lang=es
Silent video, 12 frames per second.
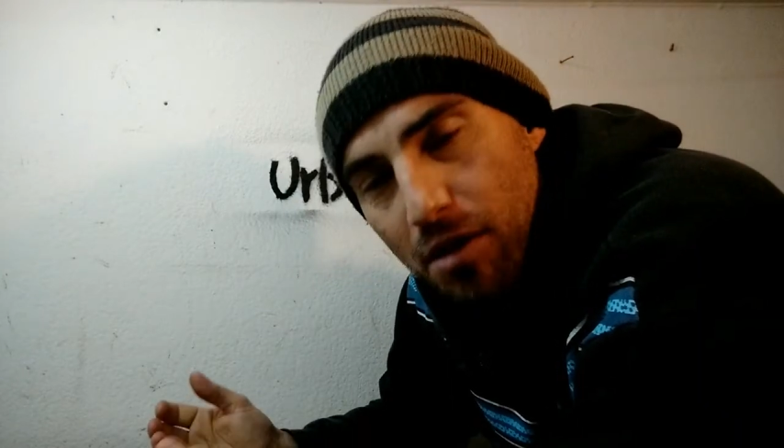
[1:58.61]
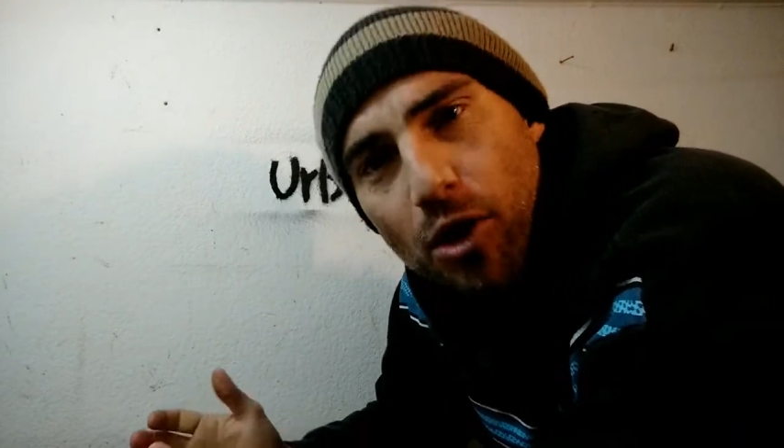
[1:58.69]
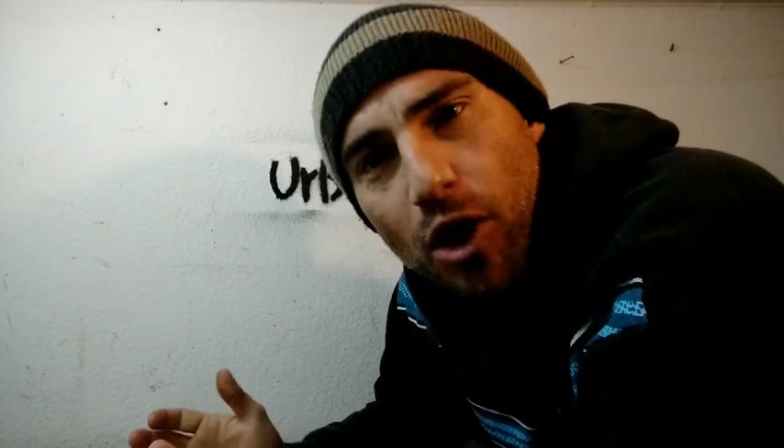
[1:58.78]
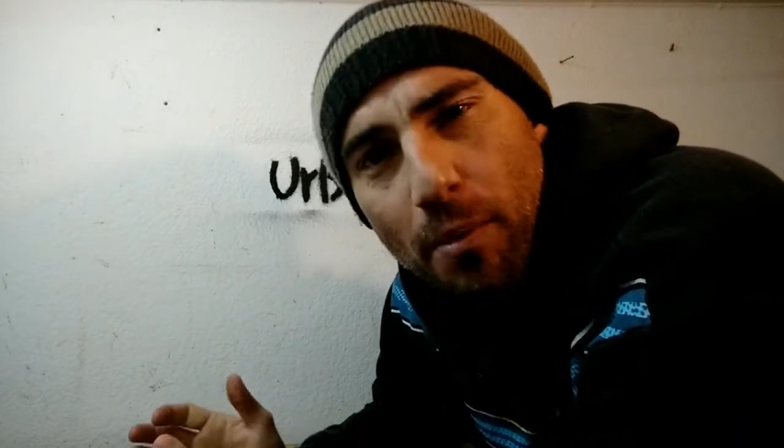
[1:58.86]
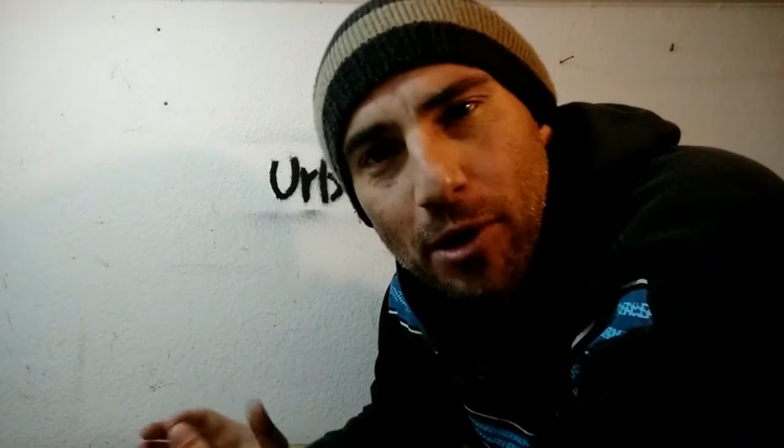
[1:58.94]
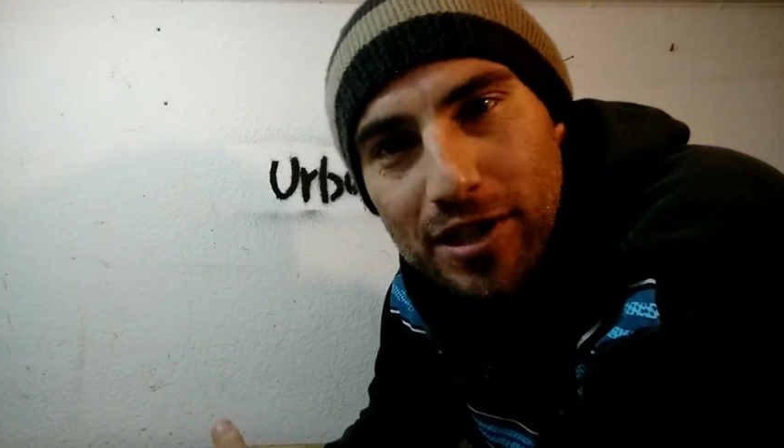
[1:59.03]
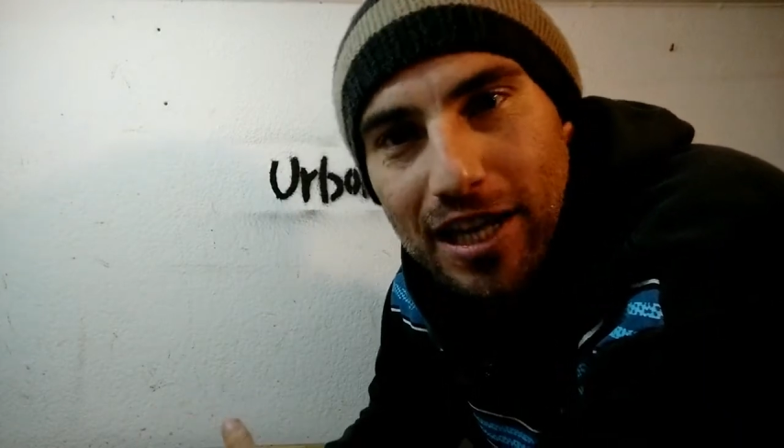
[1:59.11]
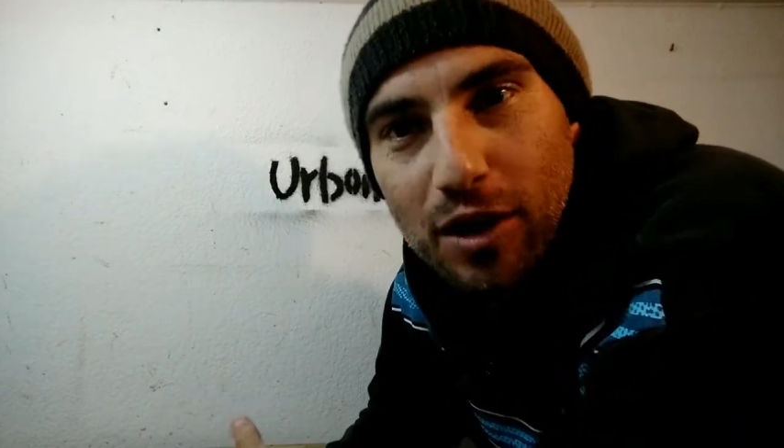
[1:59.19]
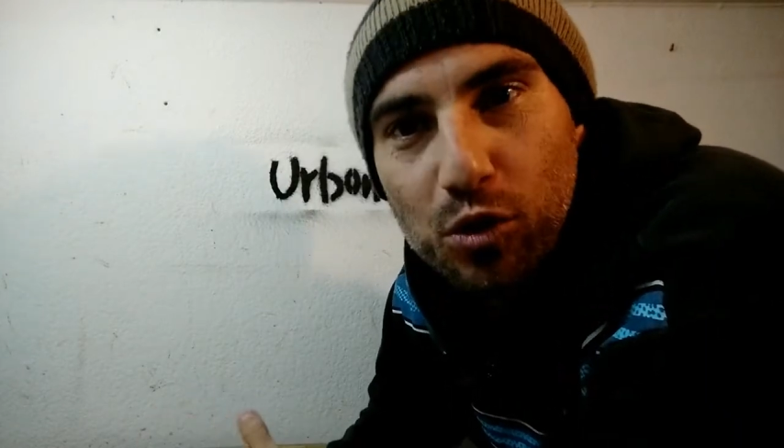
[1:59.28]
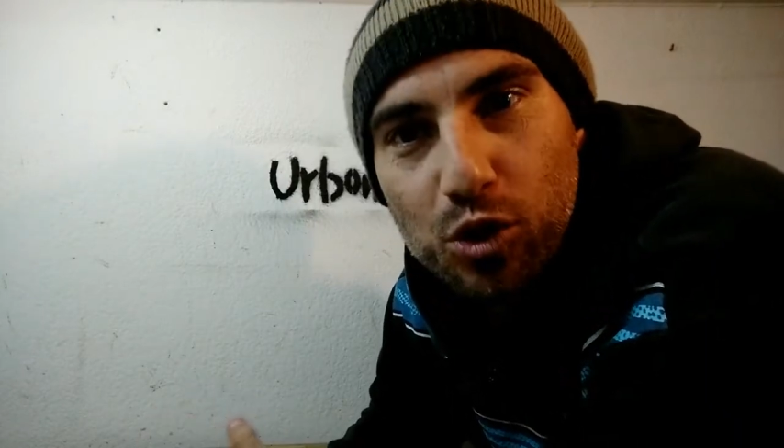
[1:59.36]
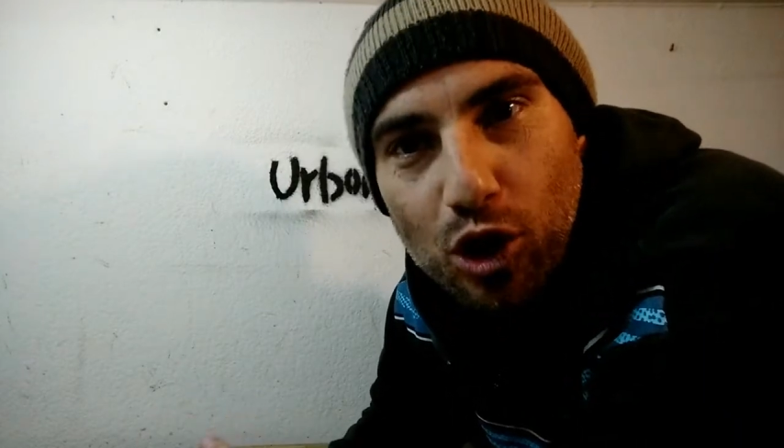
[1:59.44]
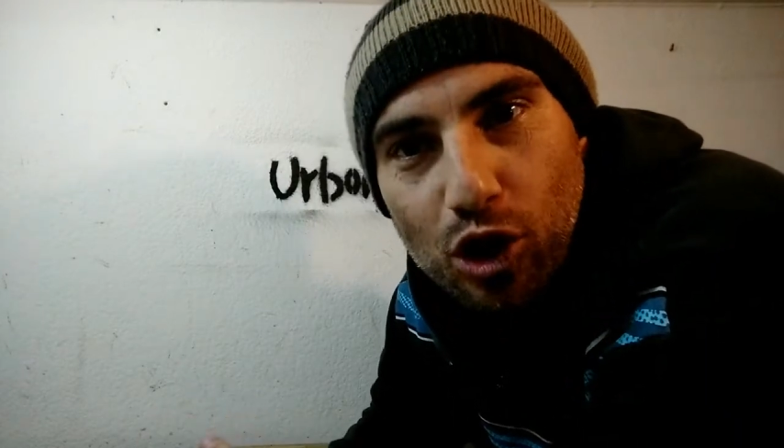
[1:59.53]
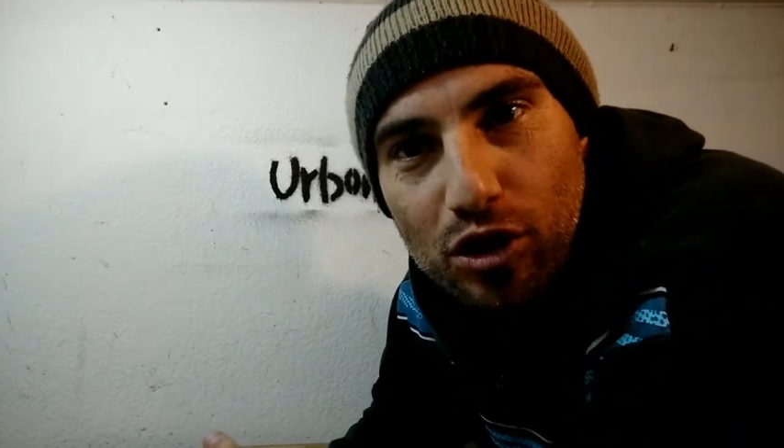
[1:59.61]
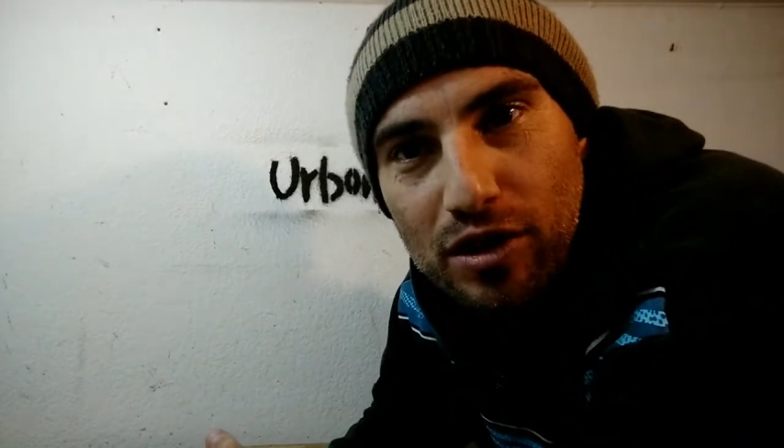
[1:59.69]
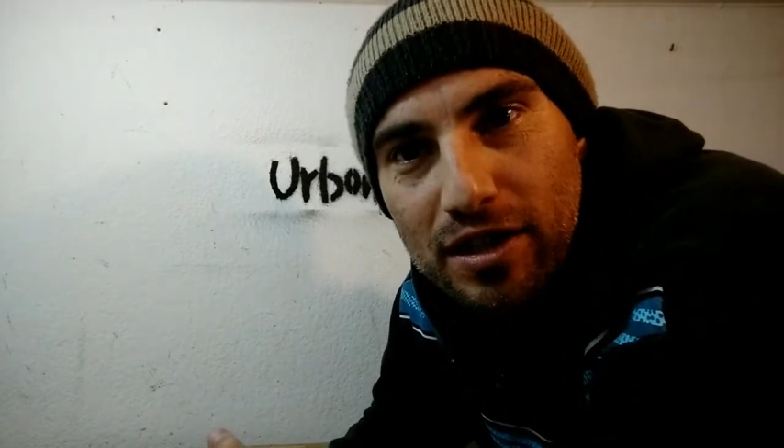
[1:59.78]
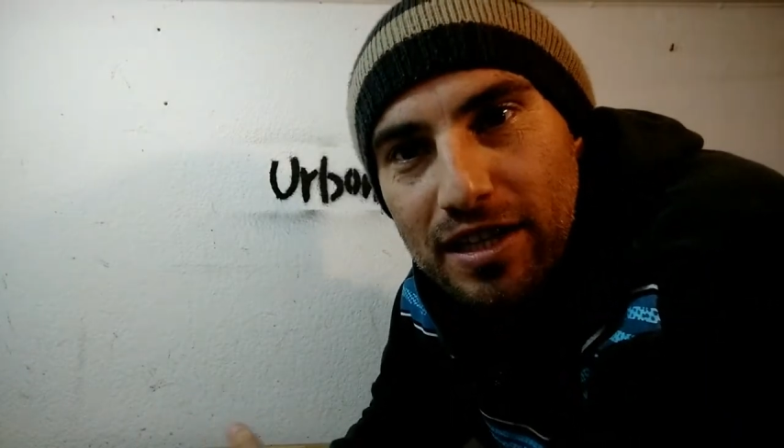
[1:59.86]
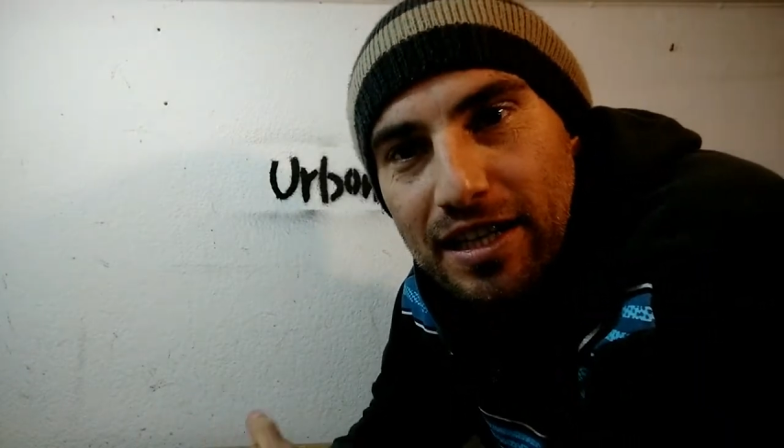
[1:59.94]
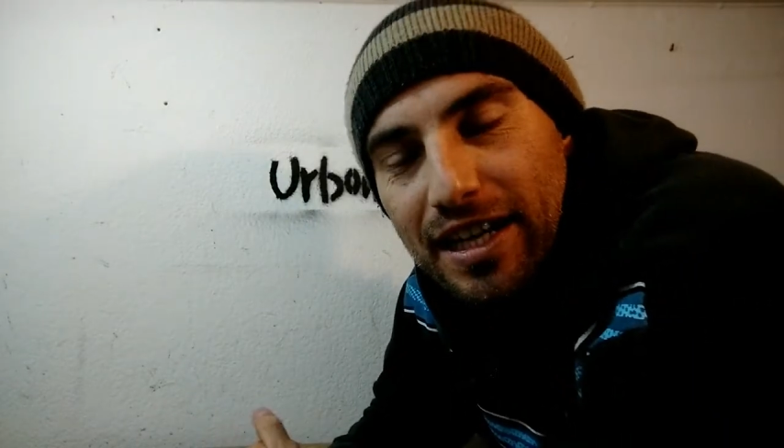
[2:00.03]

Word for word: Bueno amigos, si les gustó